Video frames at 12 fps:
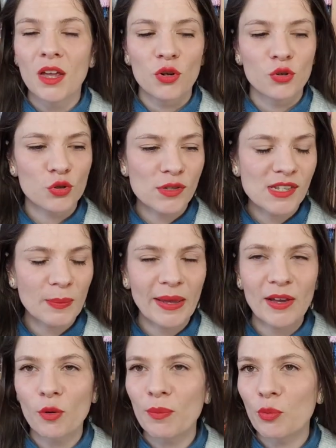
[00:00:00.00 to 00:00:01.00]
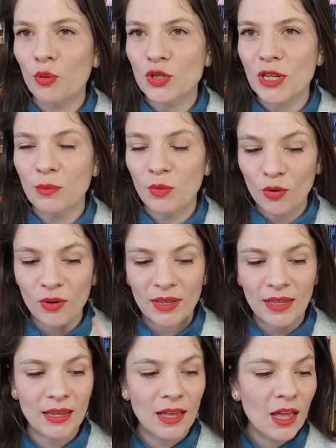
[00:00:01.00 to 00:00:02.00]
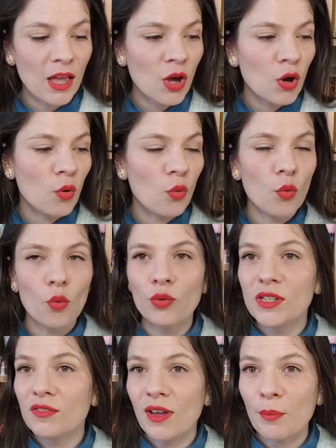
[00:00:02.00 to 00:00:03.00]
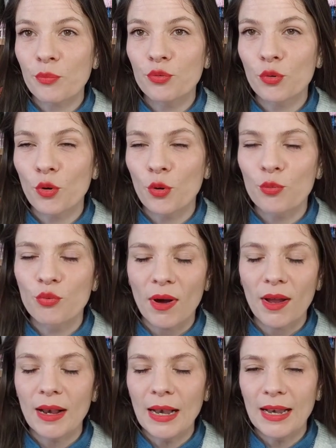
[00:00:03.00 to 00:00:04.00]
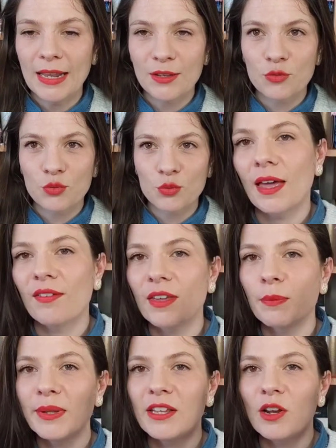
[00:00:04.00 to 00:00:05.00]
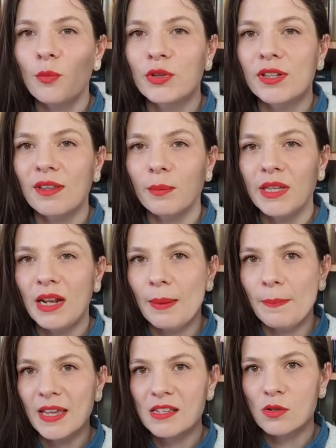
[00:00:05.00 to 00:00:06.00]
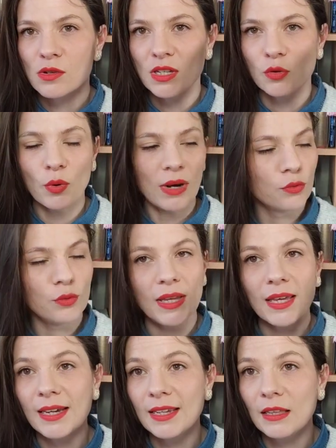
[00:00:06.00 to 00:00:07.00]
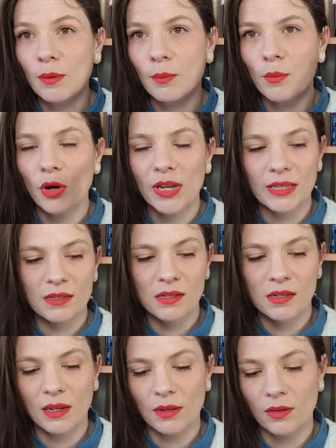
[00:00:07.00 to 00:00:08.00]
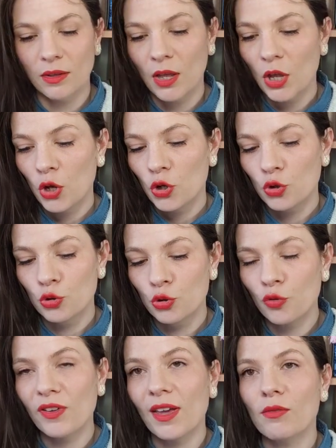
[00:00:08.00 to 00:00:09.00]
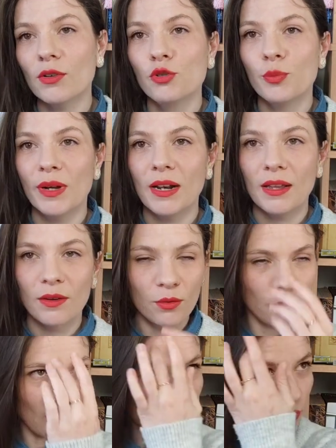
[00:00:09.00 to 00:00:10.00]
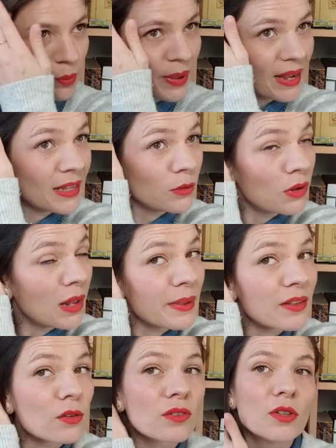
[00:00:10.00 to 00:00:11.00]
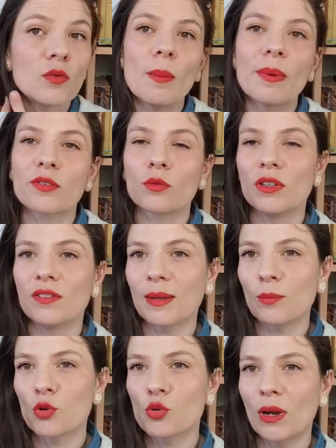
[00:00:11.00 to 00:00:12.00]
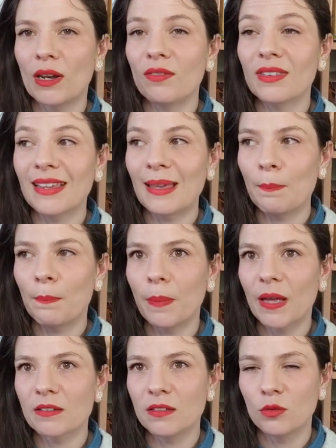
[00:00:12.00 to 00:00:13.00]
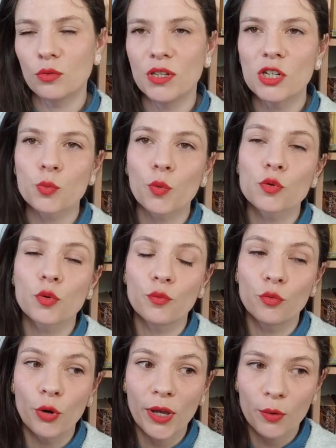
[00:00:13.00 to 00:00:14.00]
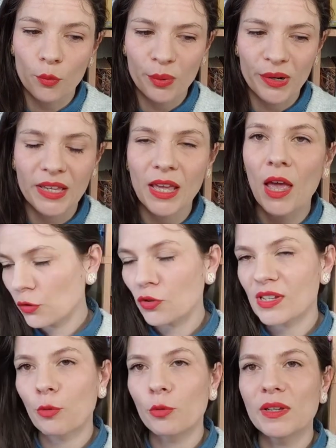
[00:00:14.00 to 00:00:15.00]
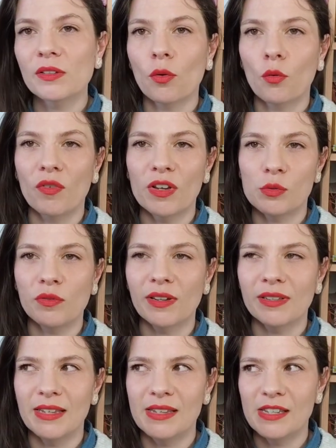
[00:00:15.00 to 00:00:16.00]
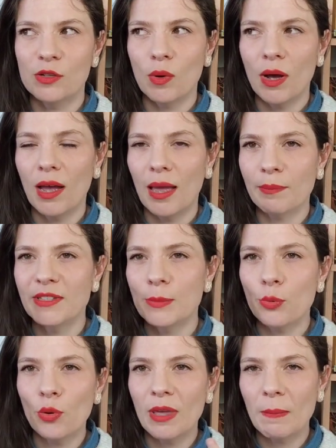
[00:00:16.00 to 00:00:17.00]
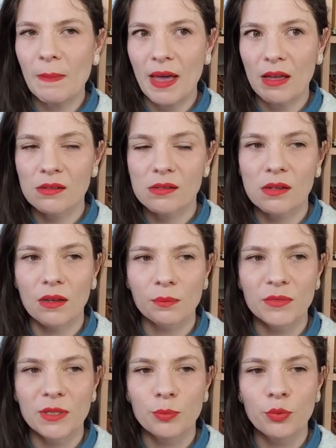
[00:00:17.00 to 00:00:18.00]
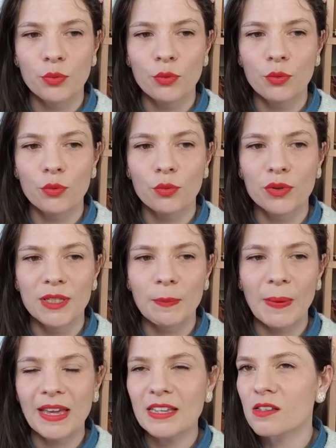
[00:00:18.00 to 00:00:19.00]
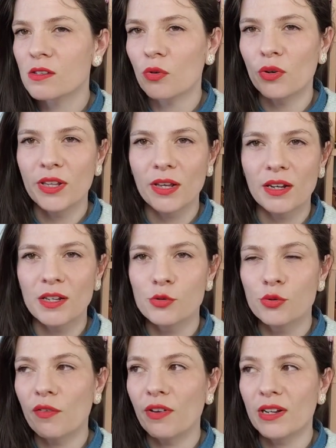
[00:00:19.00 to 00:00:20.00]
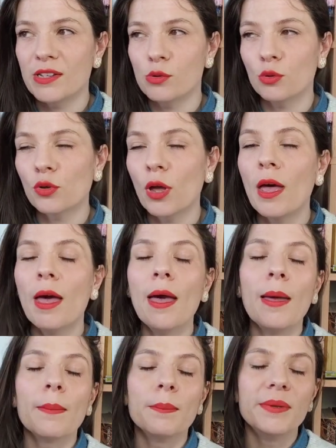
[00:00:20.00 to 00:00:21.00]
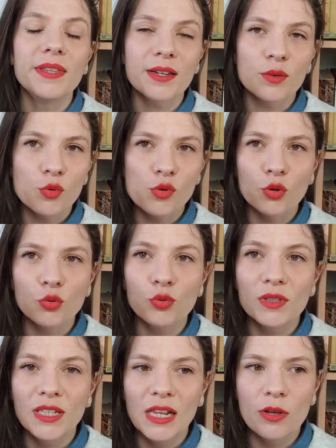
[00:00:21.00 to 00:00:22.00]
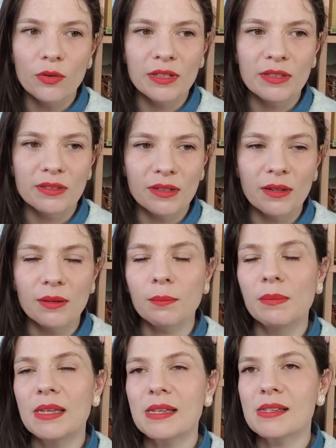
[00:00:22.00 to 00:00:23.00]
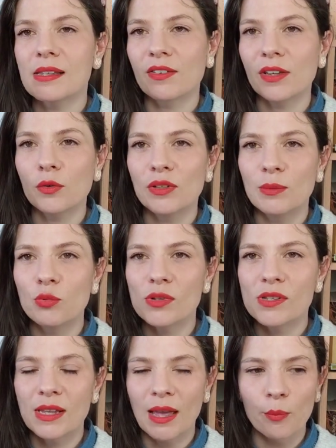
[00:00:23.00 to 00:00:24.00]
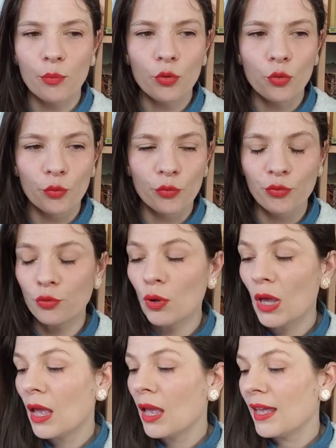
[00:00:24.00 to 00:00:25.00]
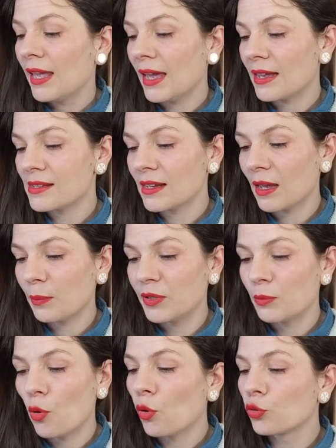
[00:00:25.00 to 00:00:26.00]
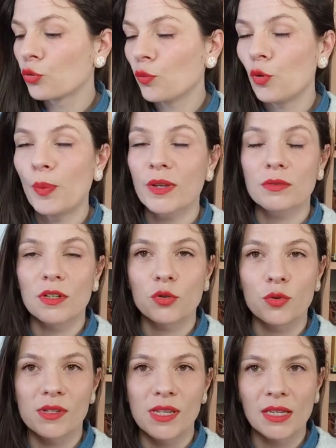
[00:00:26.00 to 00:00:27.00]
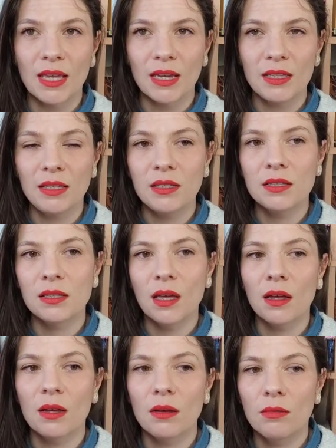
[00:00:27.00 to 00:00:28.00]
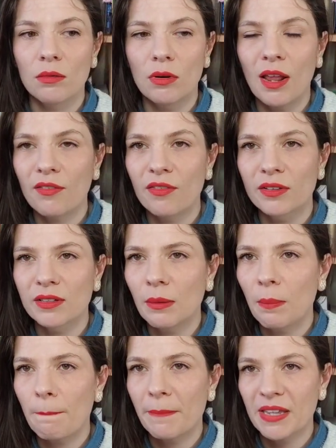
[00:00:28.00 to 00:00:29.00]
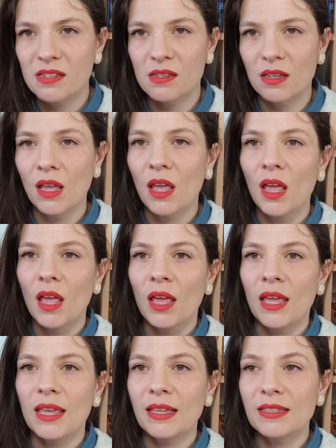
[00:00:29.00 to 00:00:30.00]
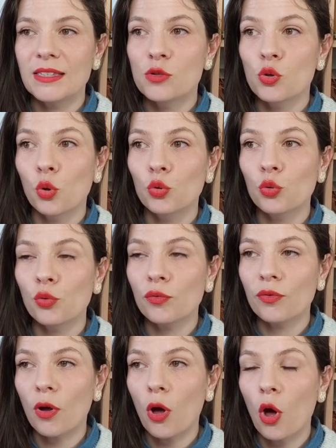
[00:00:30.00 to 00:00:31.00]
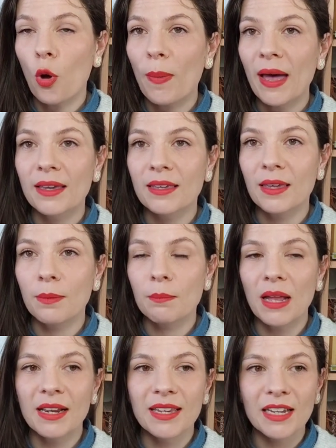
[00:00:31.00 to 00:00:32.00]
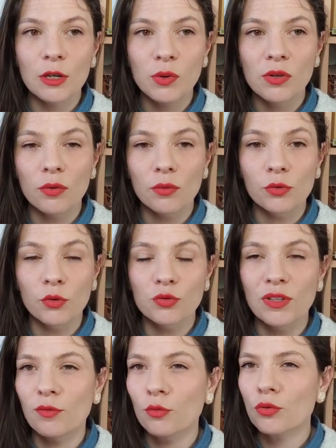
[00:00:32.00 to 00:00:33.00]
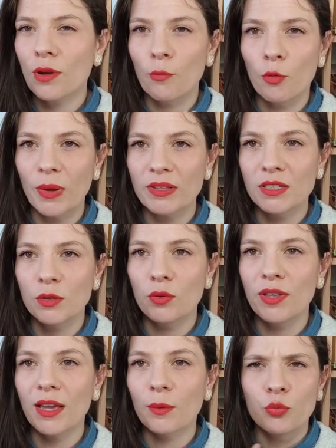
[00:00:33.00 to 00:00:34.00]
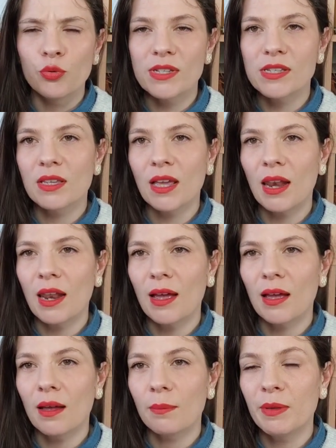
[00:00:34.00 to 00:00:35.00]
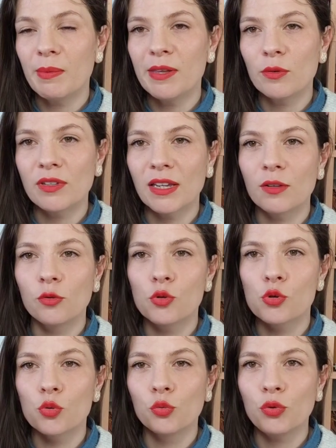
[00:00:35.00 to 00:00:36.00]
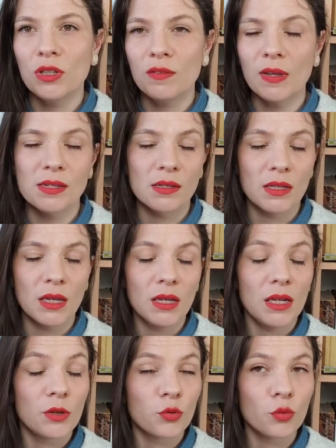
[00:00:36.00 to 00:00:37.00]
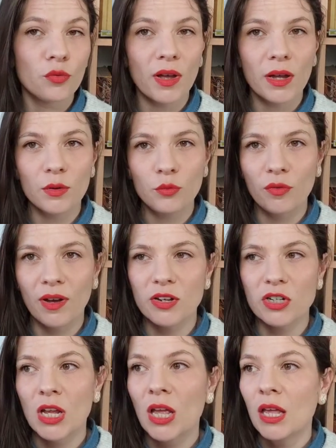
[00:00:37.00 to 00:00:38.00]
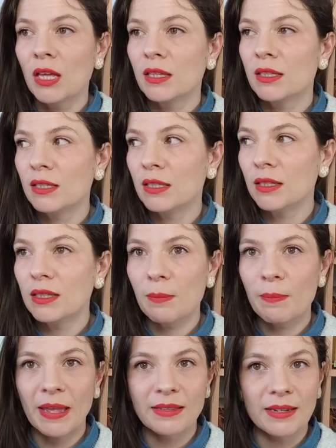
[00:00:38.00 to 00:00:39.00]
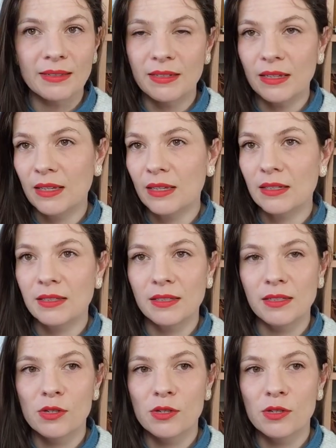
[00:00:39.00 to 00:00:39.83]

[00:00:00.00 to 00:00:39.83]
je ne sais pas quand, mais prochainement. Et on y va pour le point lecture. Donc, avec Pénélope, on a terminé La mer sans étoiles de Erin Morgenstern. Je vais avoir du mal euh, à vous parler de La mer sans étoiles parce qu'on est vraiment sur un livre très particulier, je pense que vous l'aurez compris. Dans un premier temps, on va suivre des histoires un petit peu éparses, un petit peu euh, qui paraissent sans lien les unes avec les autres, bien qu'on se doute qu'il y en ait un, mais c'est vrai qu'au début c'est un peu confus. Et assez rapidement, on retrouve le personnage de Zachary qui a euh, la vingtaine passée et qui se retrouve embarqué malgré lui dans une aventure un peu particulière, puisqu'à la bibliothèque de son université, il trouve un ouvrage qui n'est pas daté, qui